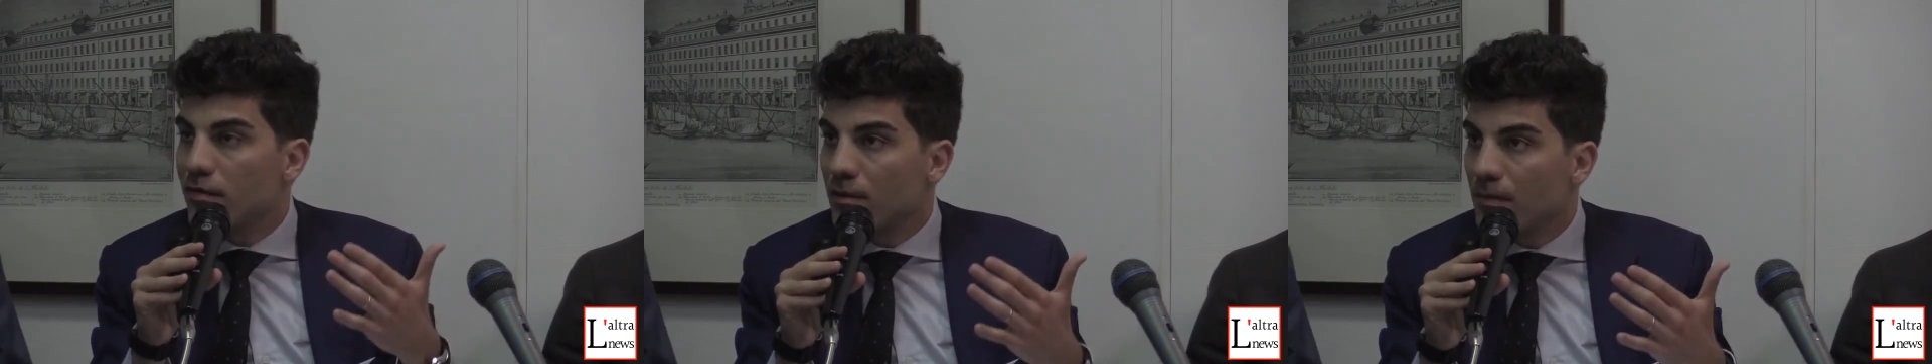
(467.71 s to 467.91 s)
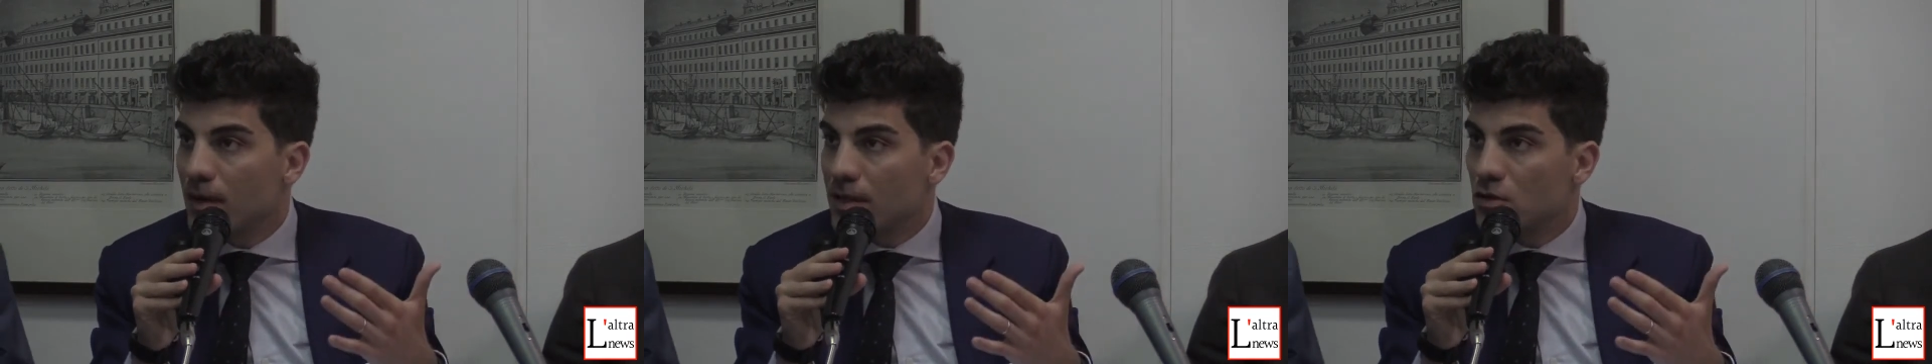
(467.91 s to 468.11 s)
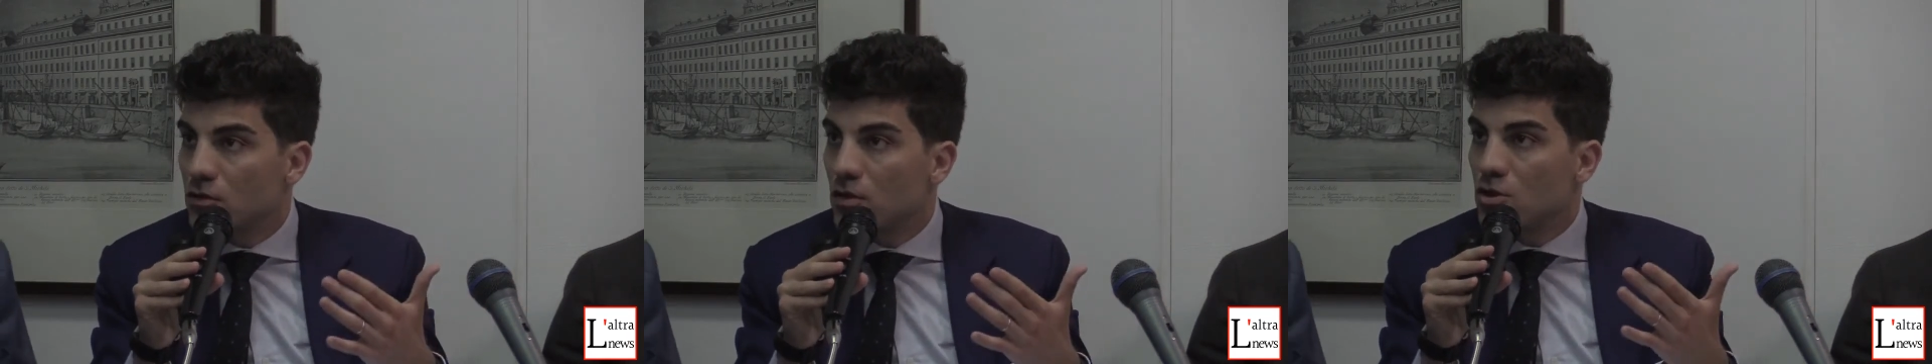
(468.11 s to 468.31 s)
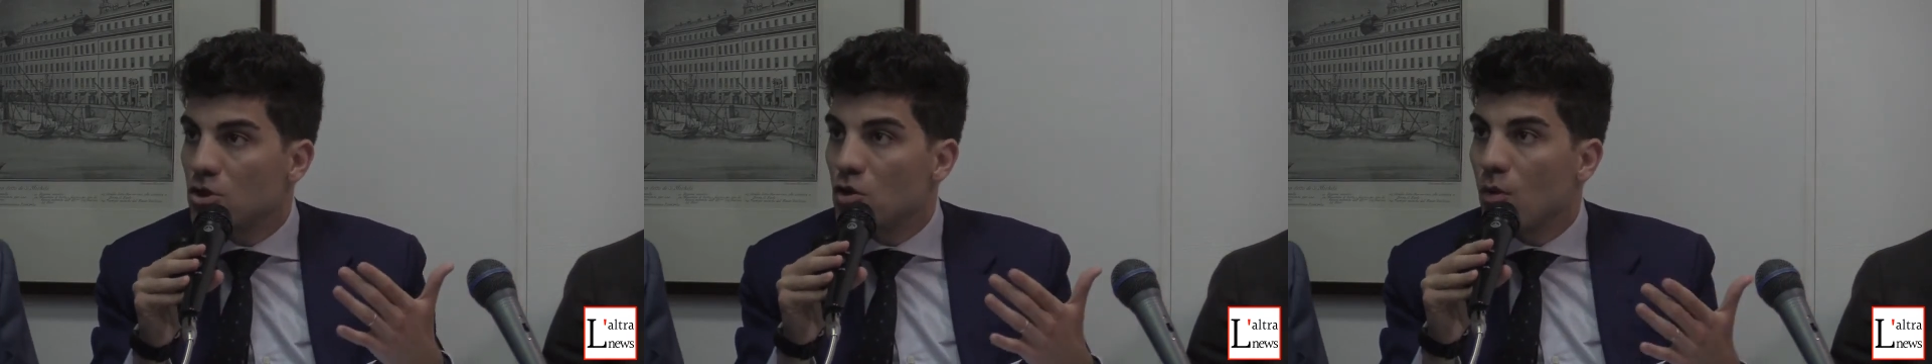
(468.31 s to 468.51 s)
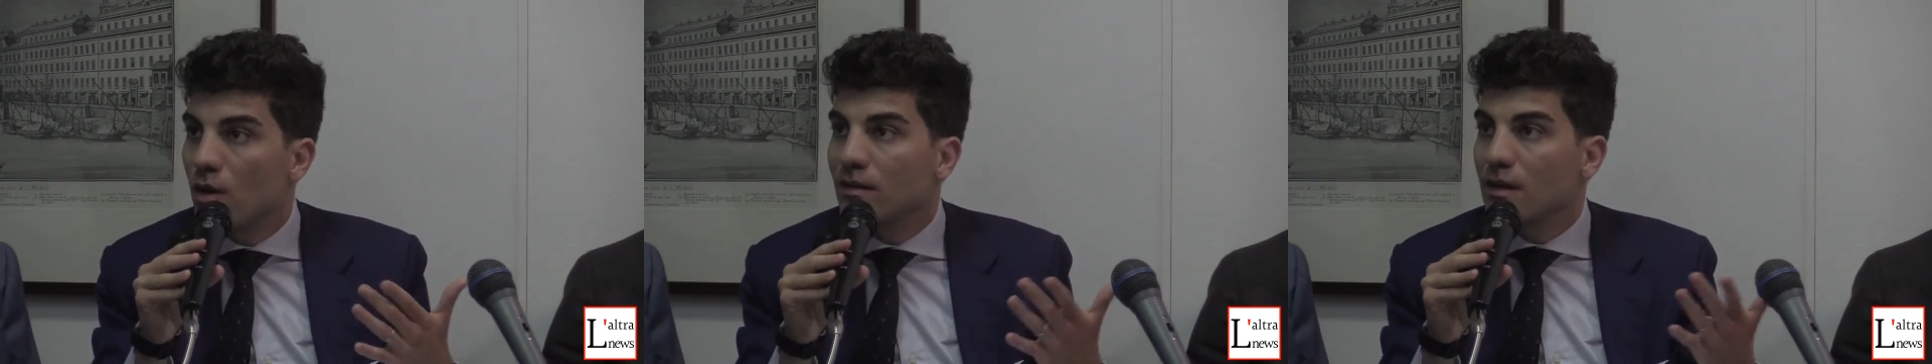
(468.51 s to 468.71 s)
fermarsi ogni
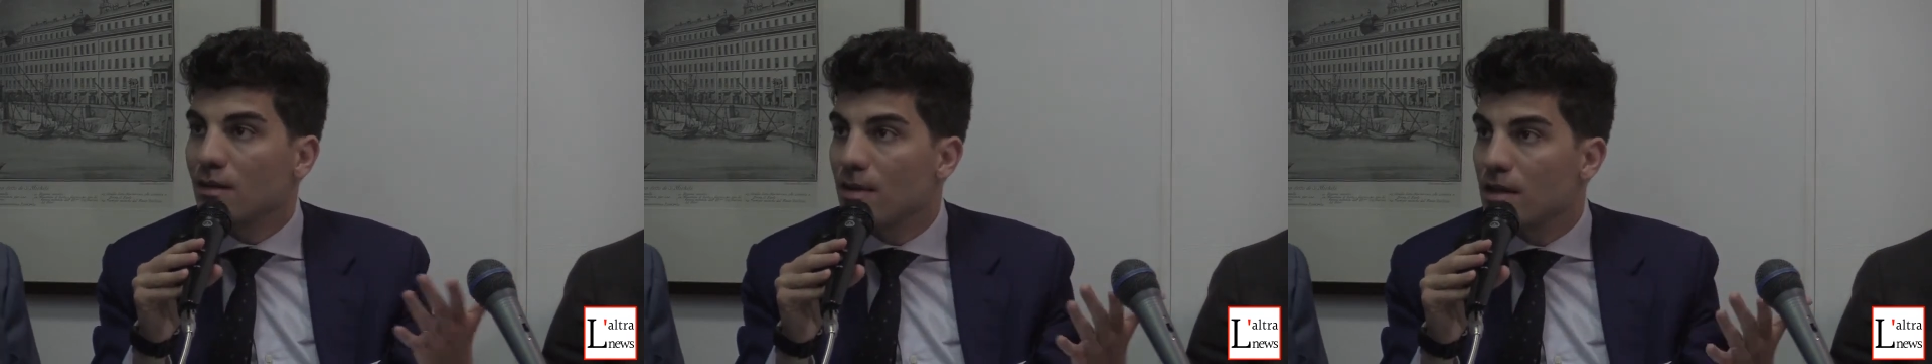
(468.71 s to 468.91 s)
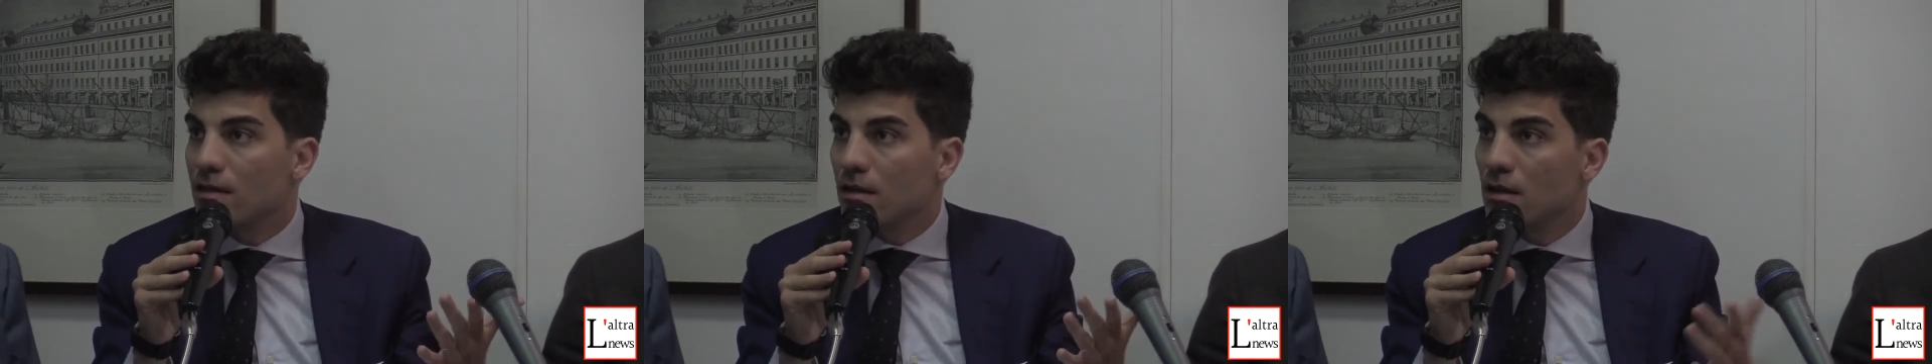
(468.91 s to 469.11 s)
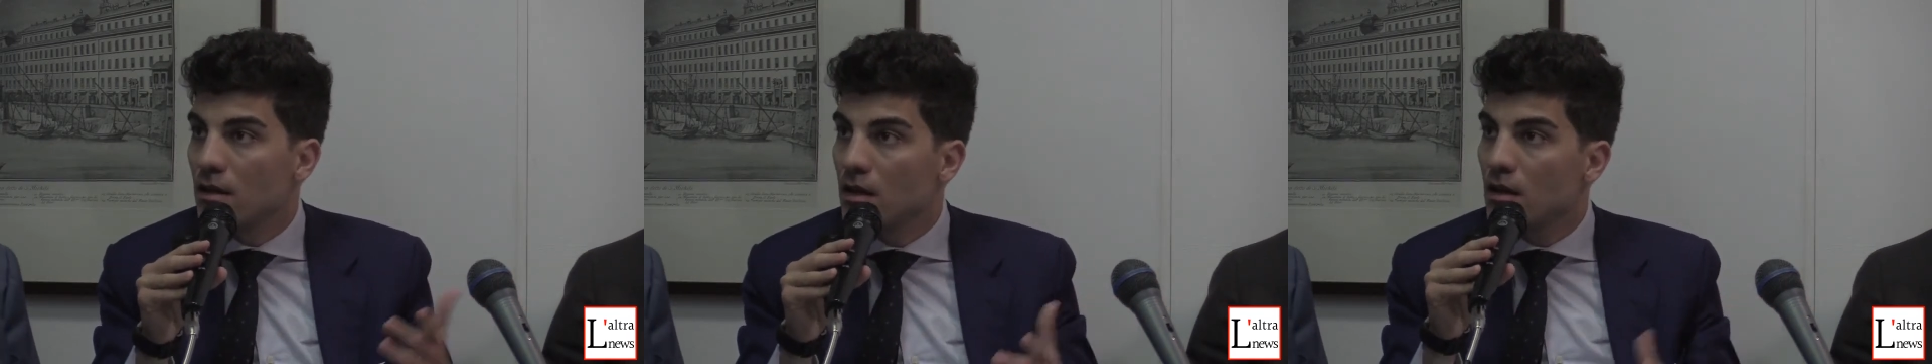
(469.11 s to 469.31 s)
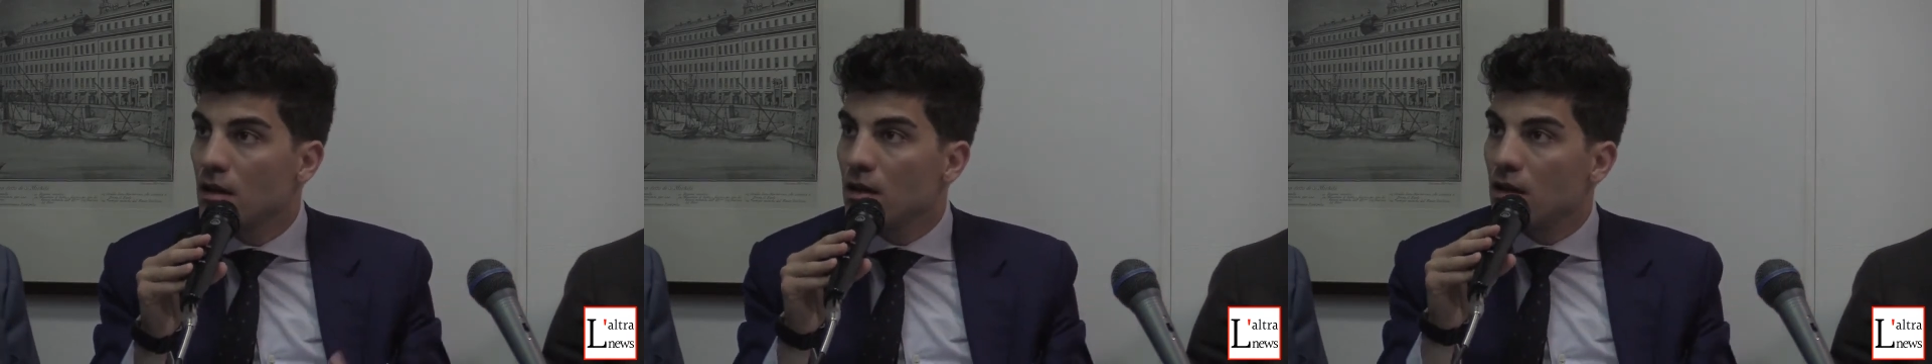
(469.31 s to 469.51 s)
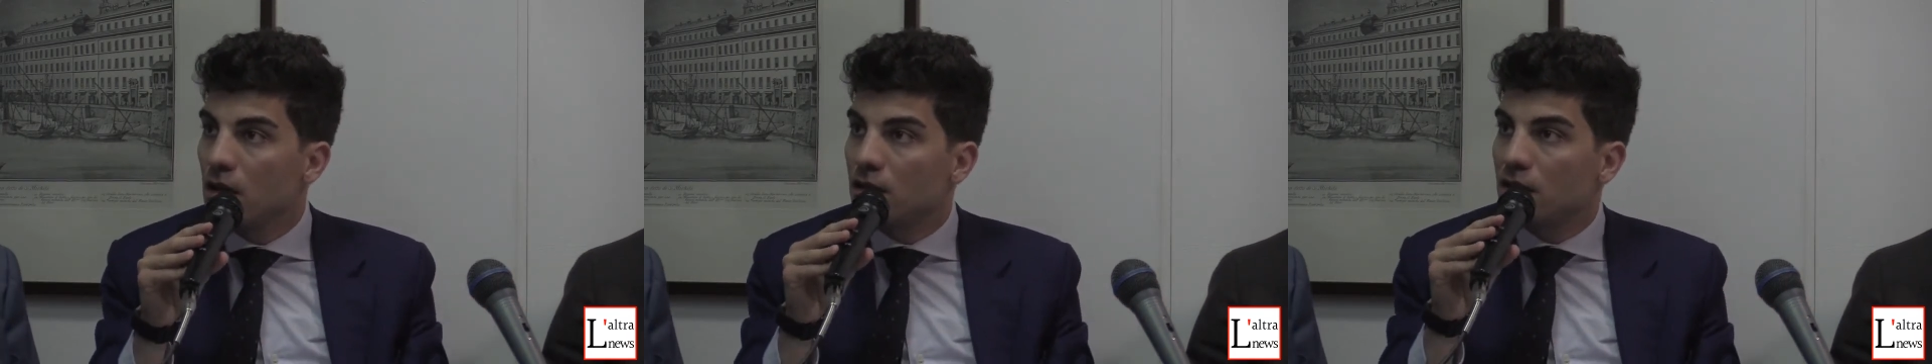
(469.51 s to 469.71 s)
50 metri,
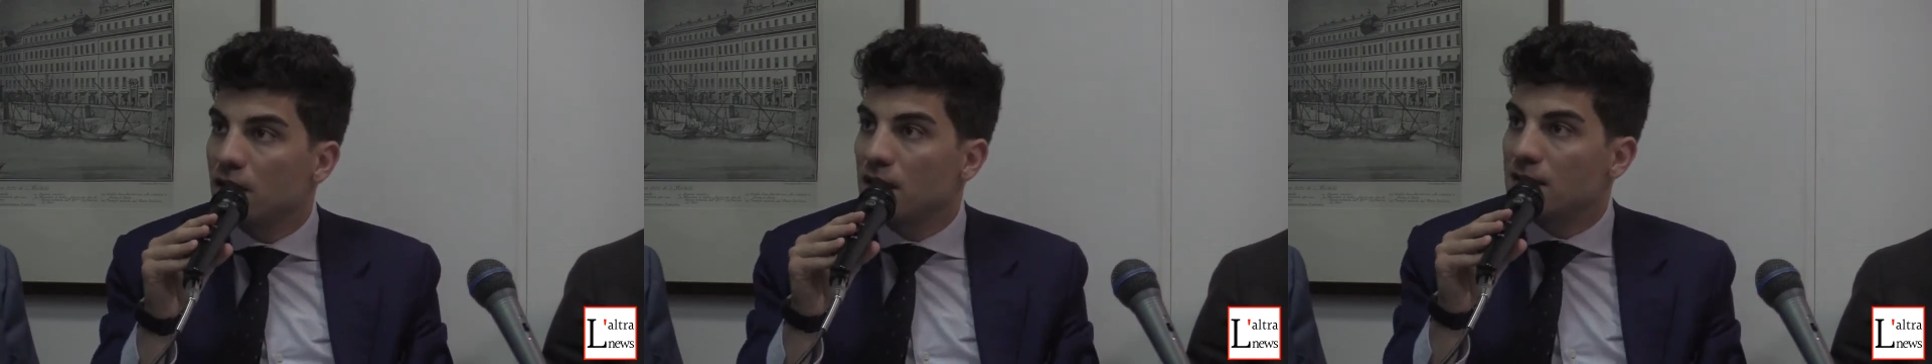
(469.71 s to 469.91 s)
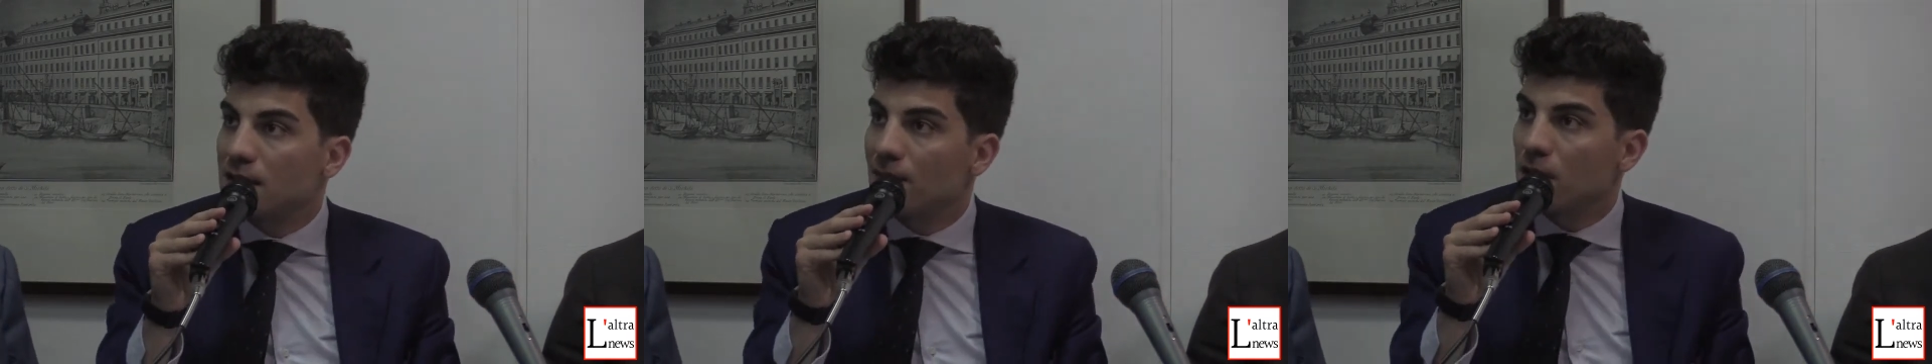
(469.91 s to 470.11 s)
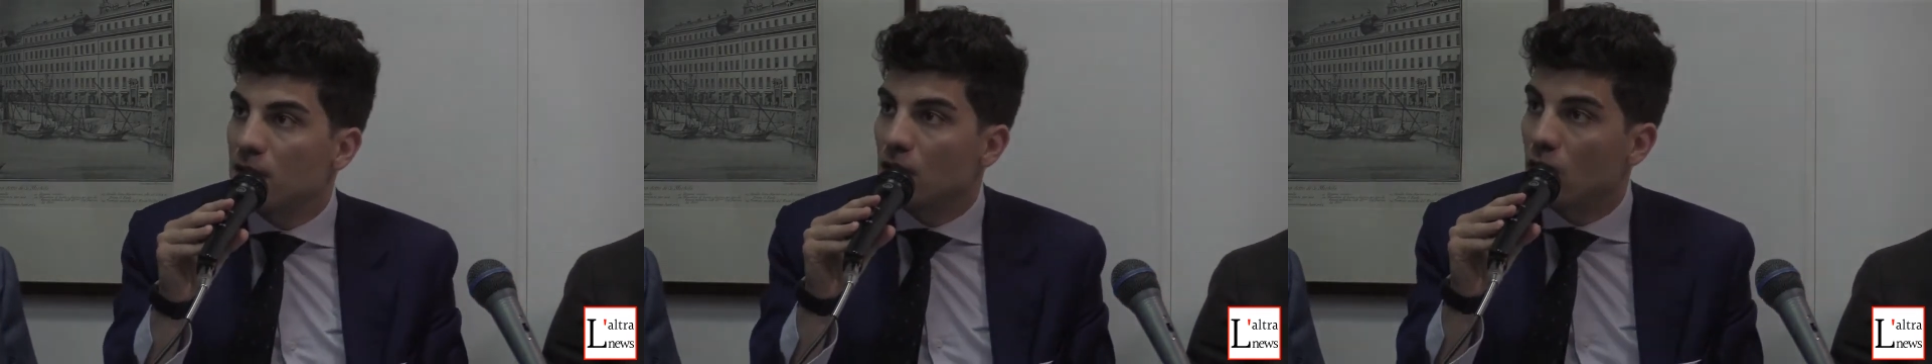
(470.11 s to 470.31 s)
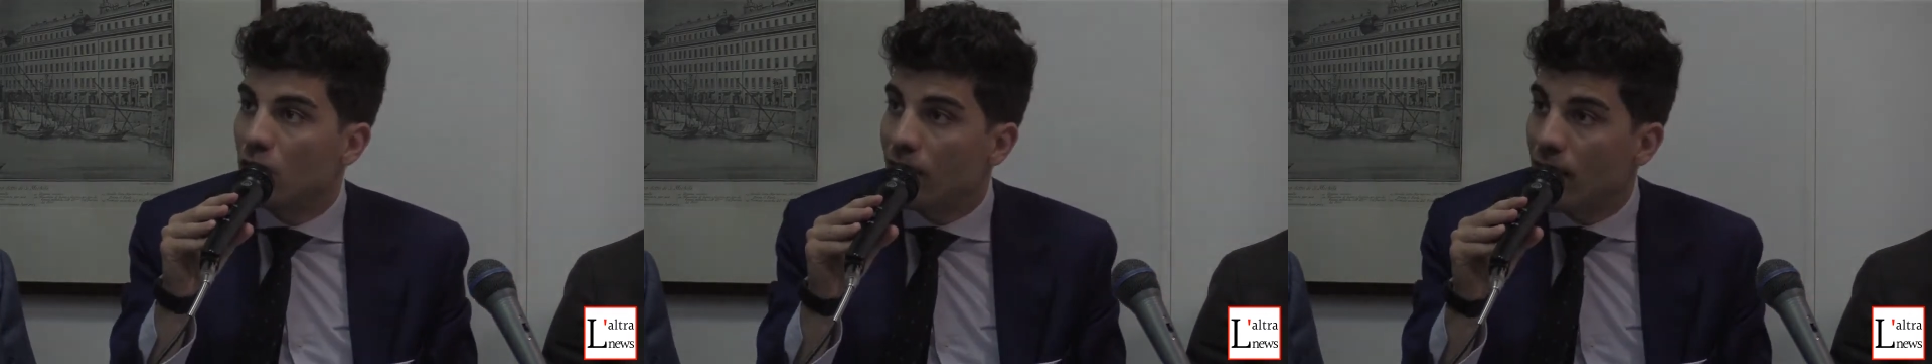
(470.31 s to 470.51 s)
tendenzialmente lo